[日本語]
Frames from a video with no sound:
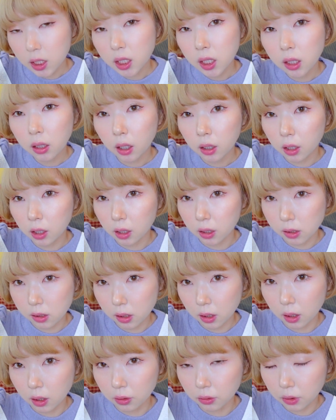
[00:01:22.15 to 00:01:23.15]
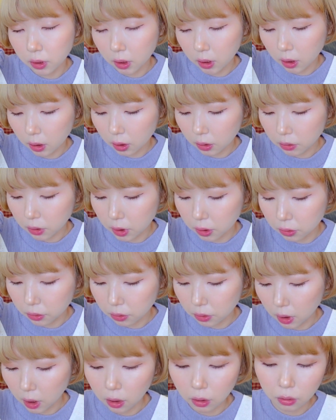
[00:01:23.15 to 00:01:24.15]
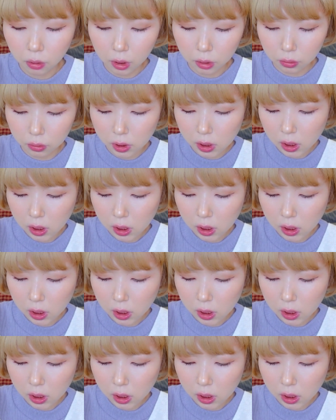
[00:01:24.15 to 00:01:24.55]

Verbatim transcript: しいたけがさ占ってくれるっていうあの